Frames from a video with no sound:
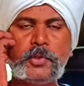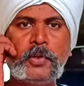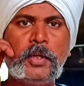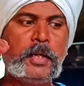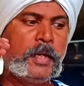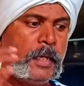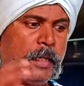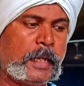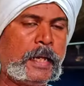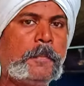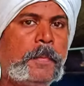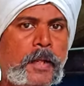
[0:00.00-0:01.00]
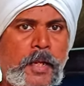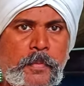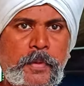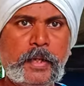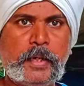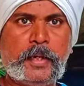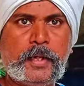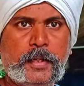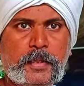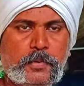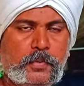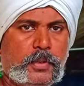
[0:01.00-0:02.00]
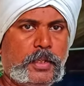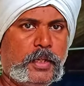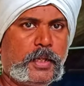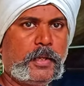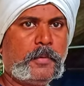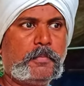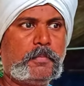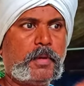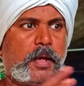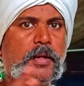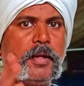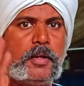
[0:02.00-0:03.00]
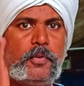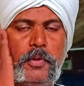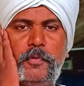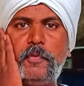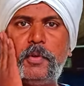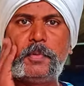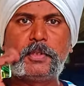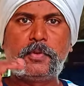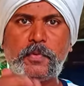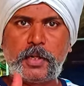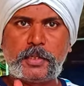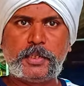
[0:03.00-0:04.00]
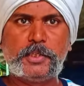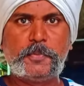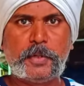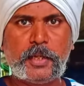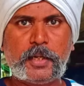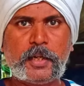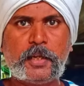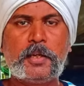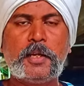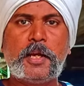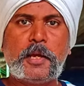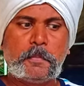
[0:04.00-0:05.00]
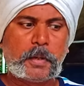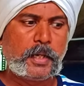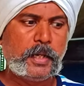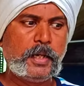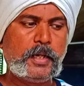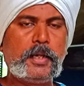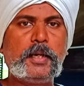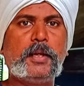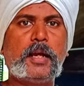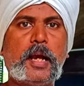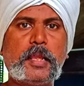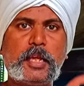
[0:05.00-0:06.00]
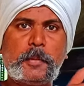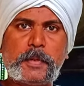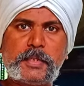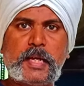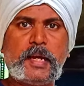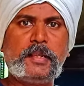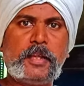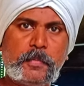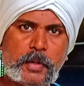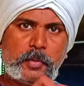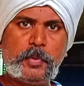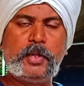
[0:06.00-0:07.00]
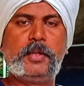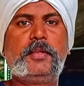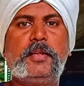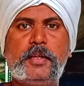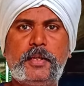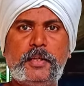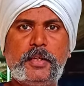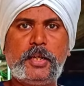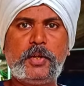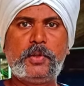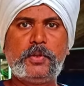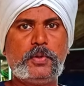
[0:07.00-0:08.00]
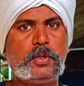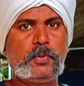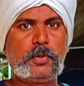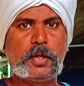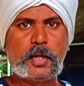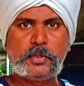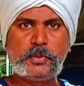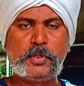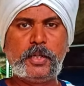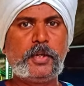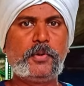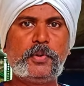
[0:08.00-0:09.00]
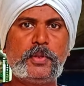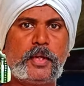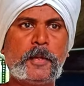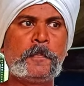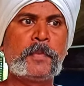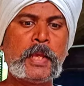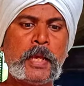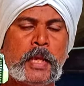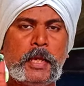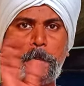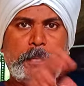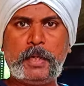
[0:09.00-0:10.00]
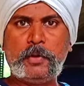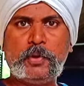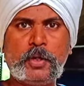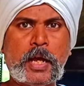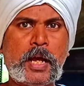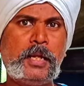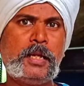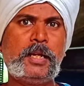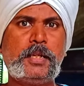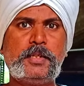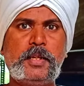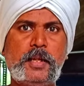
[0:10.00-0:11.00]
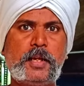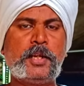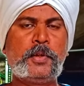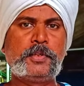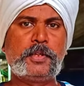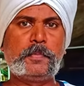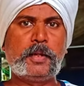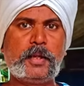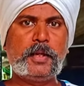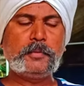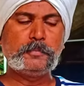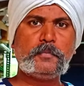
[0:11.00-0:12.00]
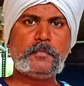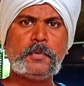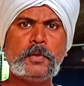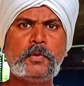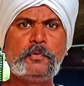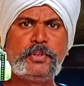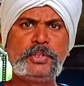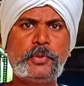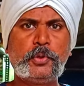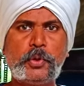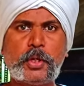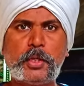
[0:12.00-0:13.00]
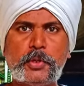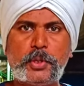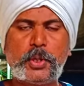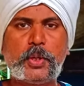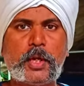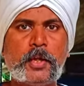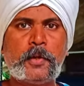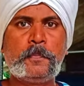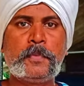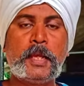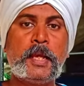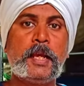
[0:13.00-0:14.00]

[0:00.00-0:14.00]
ஸோ என்ன பண்ணலாம் அப்படின்னு கேட்டிங்கன்னா இதை ஊற்றிட்டு மறுநாள் ஒரு ஃபிஃப்டி பர்சன்ட் வாட்டர் சேஞ்ச் பண்ணிடுங்க பண்ணிவிட்டு அதுக்கப்புறம் சாயந்தரம் மறுபடியும் இந்த லிக்விட் வந்து ஊற்றுங்க ஒரு நாலு சொட்டு லிக்விட் ஊற்றுங்க இப்படியே ஒரு நாலு நாள் அஞ்சு நாள் கண்டினியூஸாக பண்ணிங்கன்னா உங்கள் ஃபிஷ் வந்து ஓரளவுக்கு க்யூர் ஆயிரும்